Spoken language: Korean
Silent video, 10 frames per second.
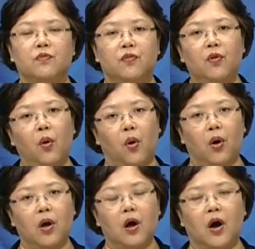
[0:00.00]

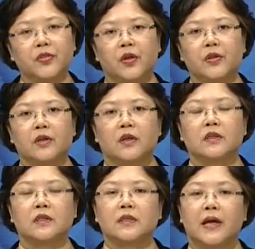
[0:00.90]
플로우, 어떤
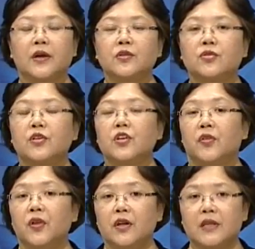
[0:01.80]
그런 그 자연스러운
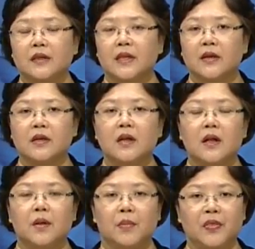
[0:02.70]
연결 상태를
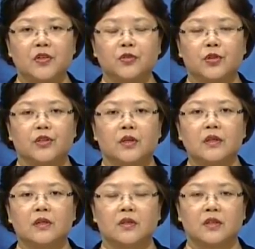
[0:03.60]
만들 수
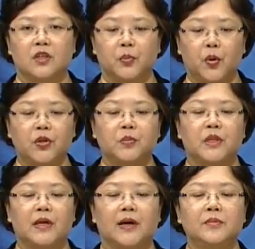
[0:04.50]
있는 그런 그
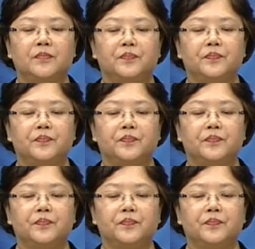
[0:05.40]
표현입니다.